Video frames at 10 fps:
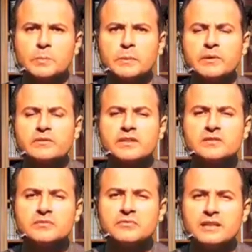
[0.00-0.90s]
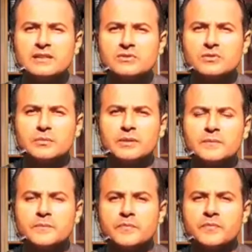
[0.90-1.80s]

O primeiro texto fala sobre